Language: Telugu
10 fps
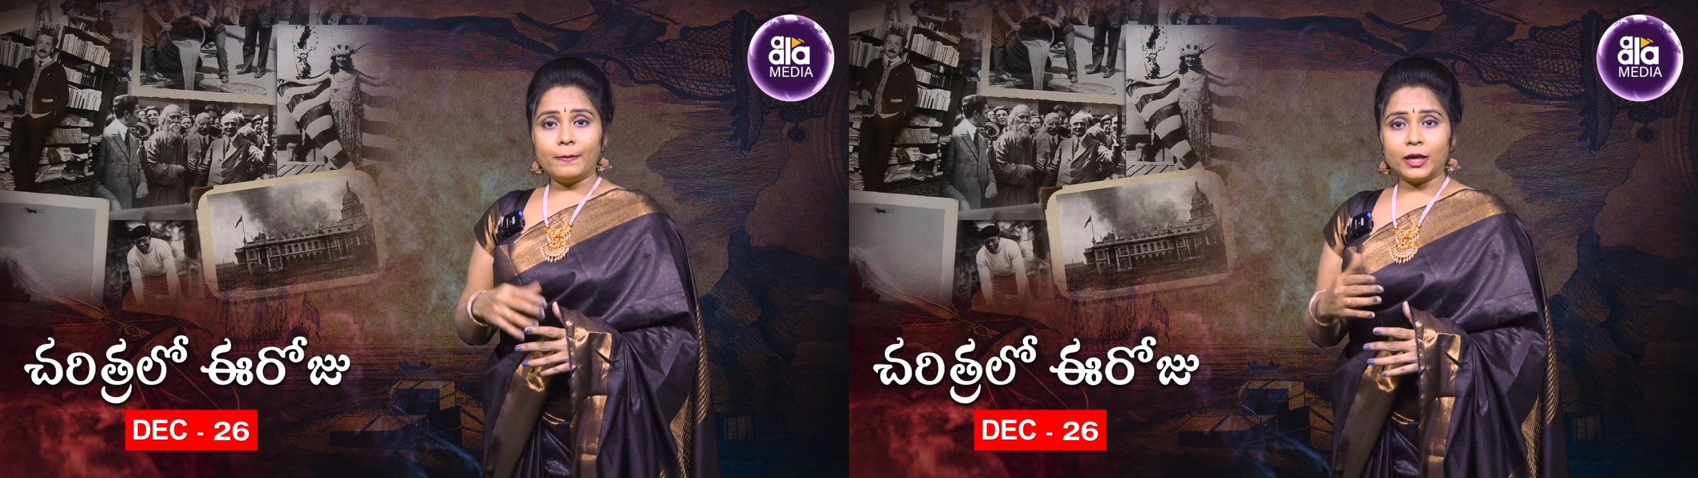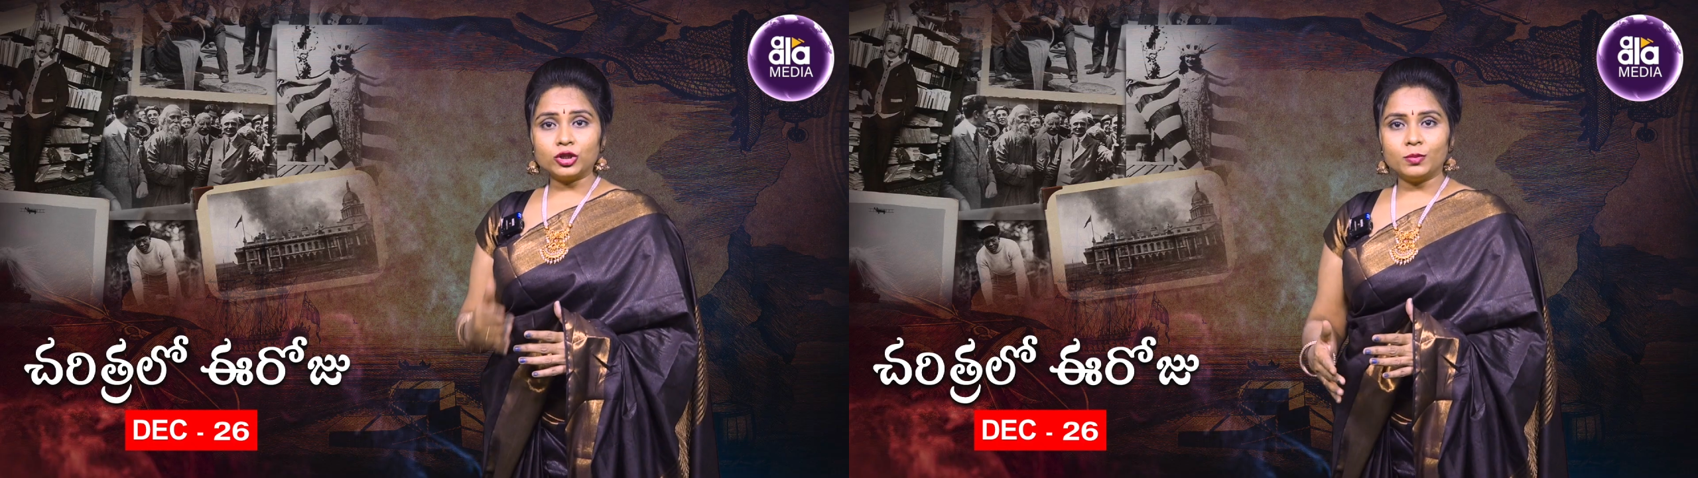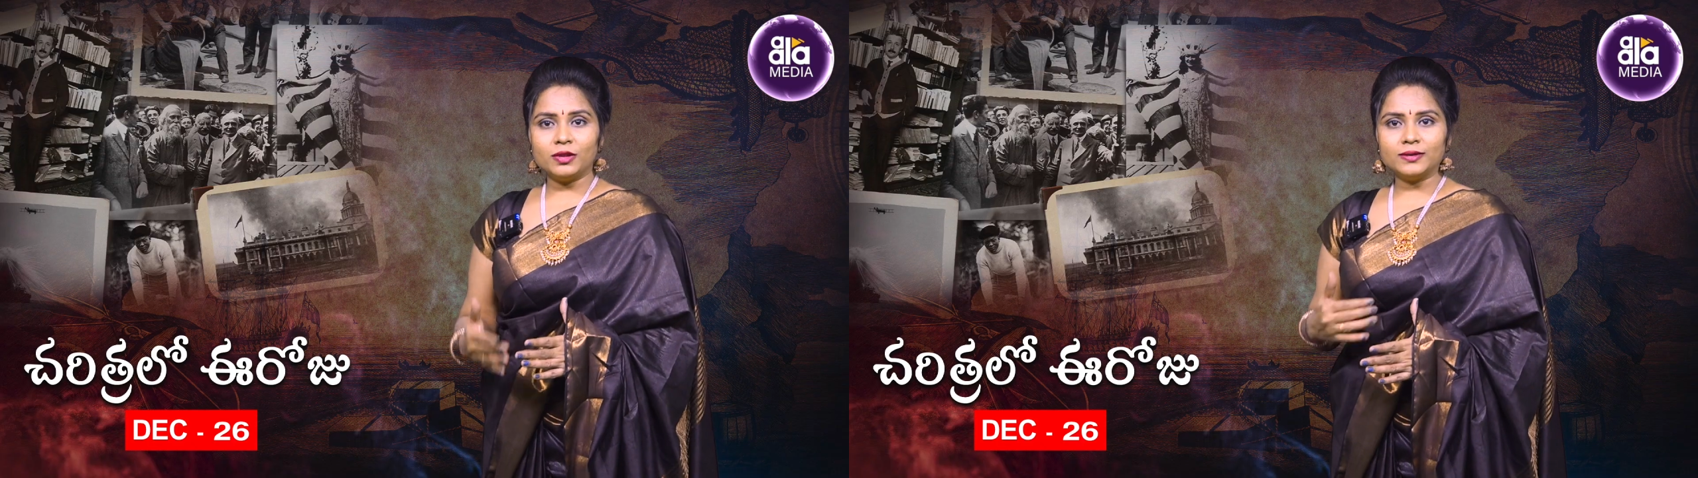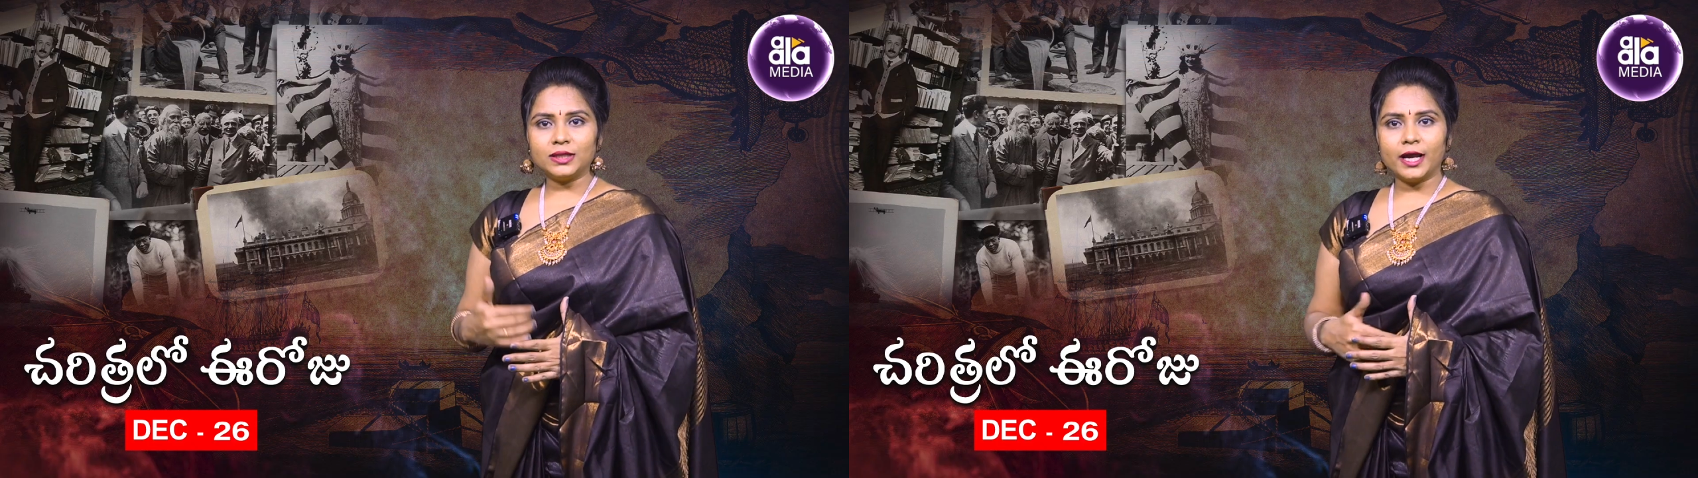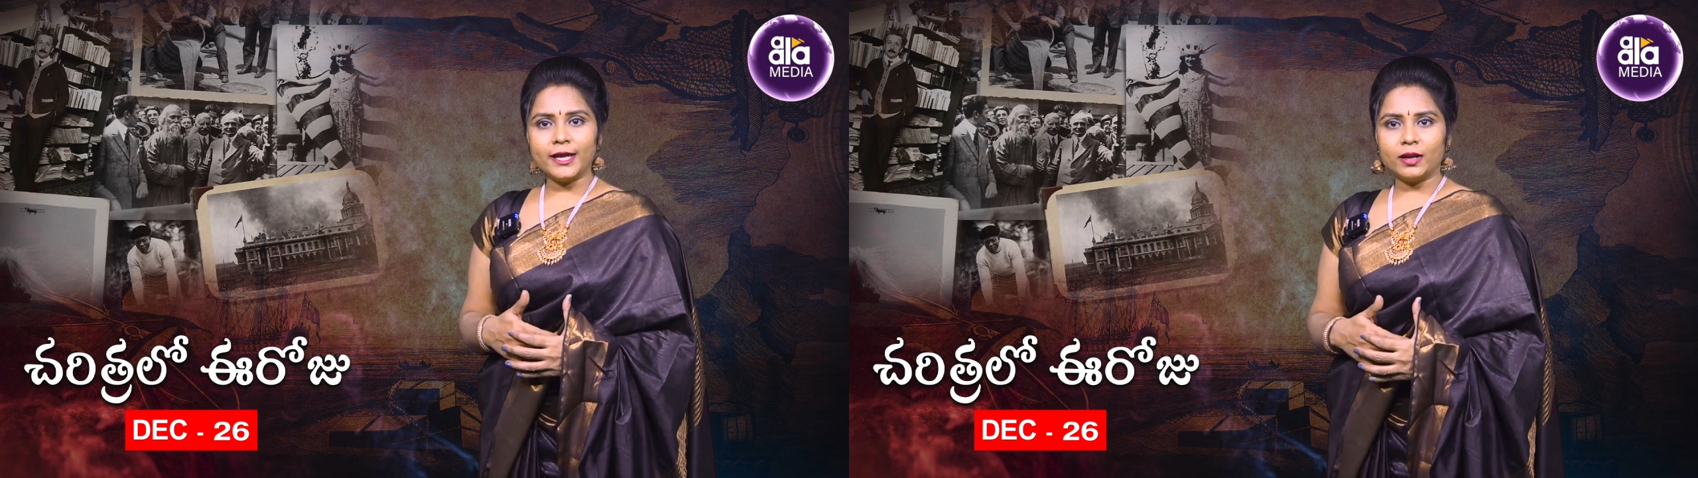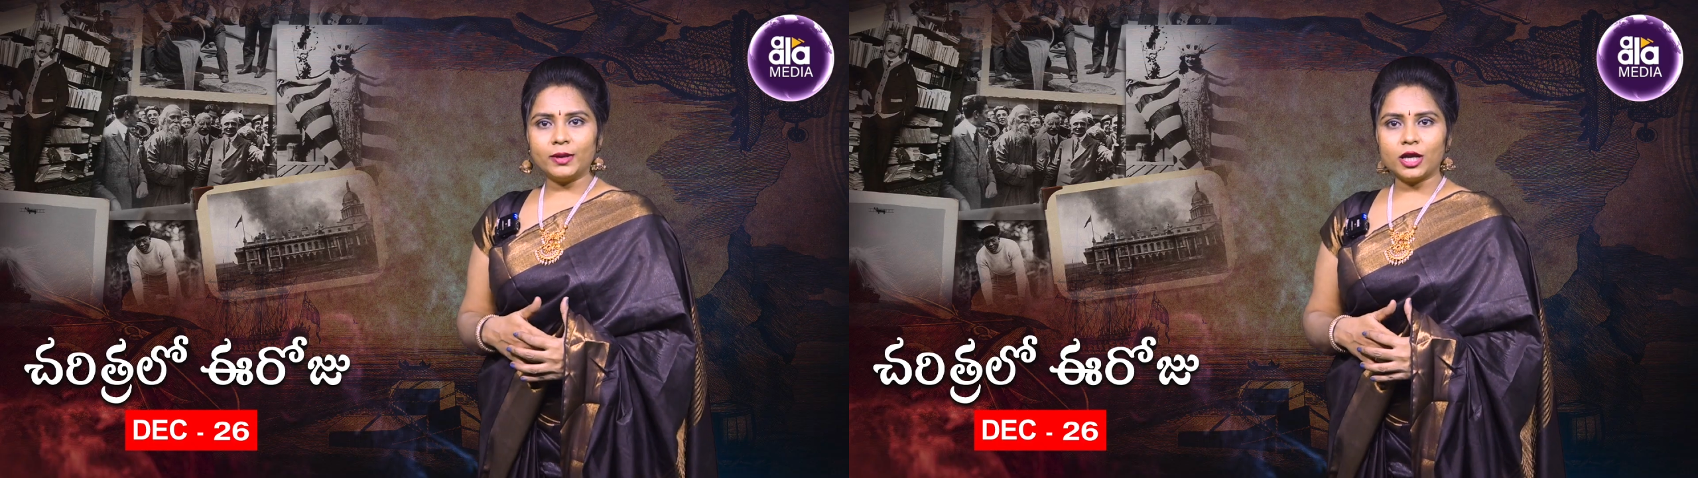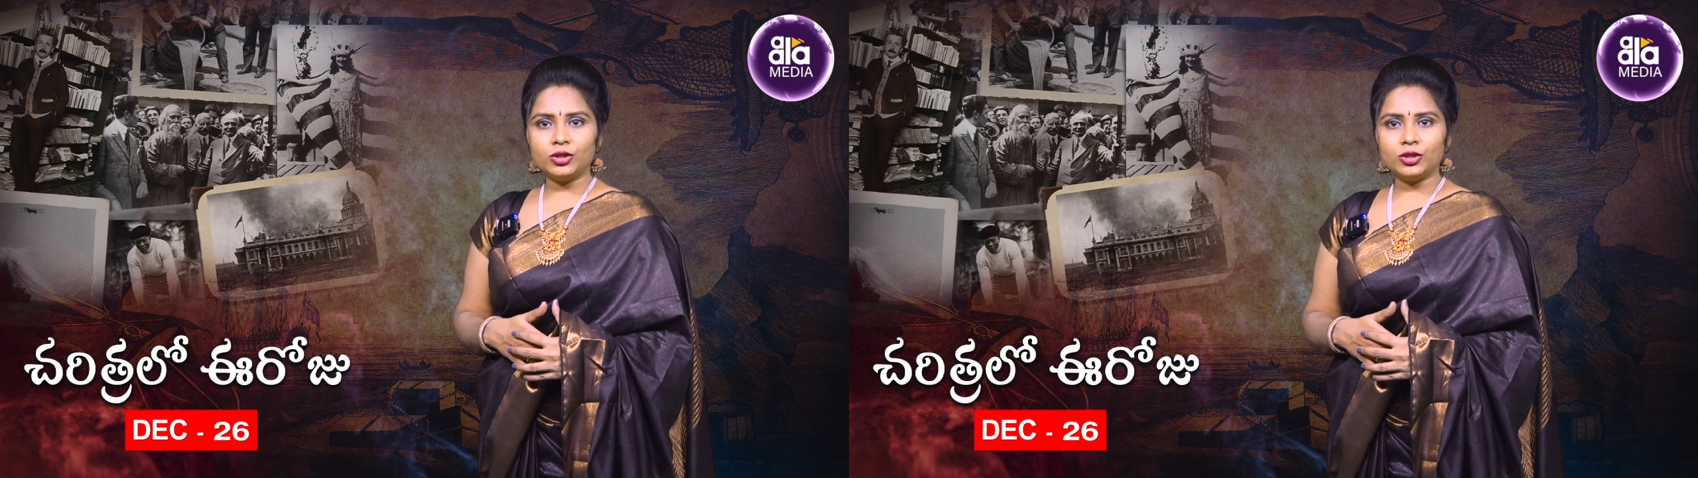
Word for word: పంతొమ్మిది వందల ఎనభై